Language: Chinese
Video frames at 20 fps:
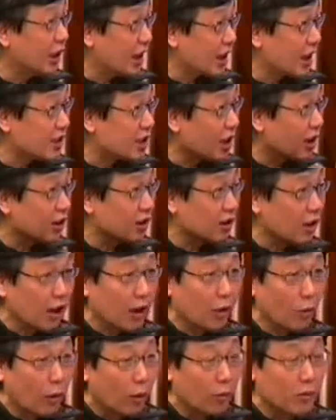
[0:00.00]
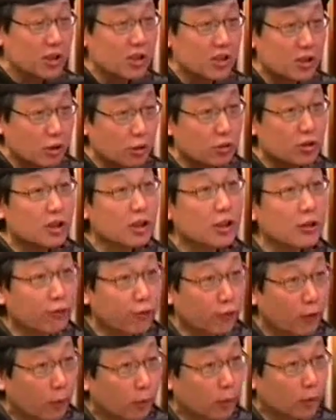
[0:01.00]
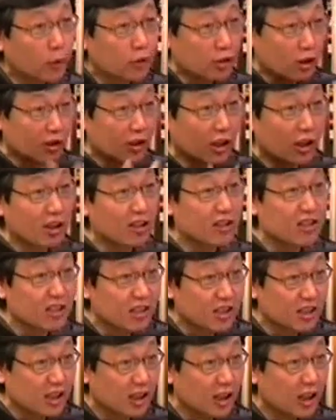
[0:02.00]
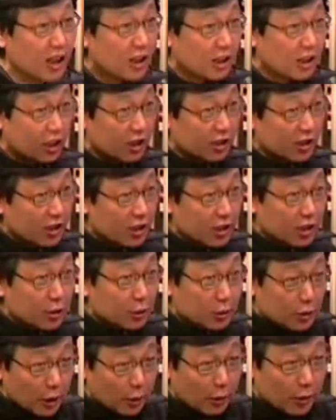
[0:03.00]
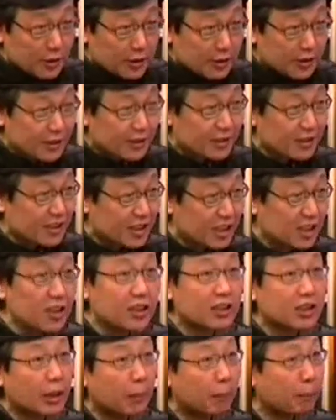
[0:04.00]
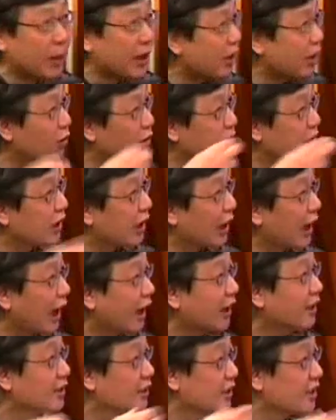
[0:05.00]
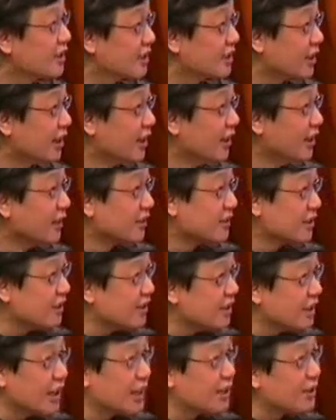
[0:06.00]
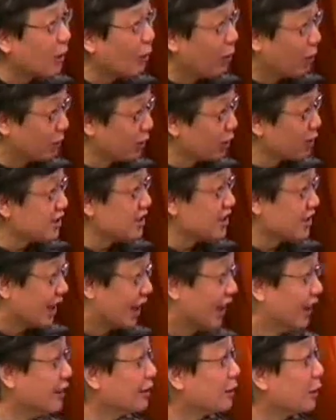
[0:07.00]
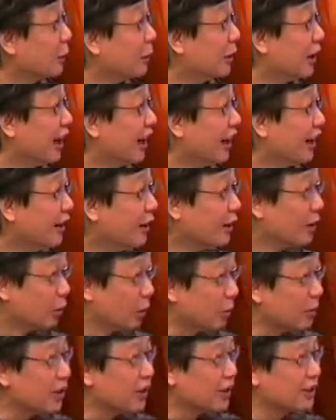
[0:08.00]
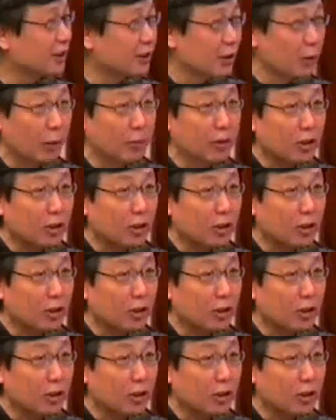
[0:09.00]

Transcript: 的歌来唱，当然我们是受欺负，我们多少年要自信。可是你这位。其实他背后隐含的这个意思，其实应该说我们都是人，对不对？我们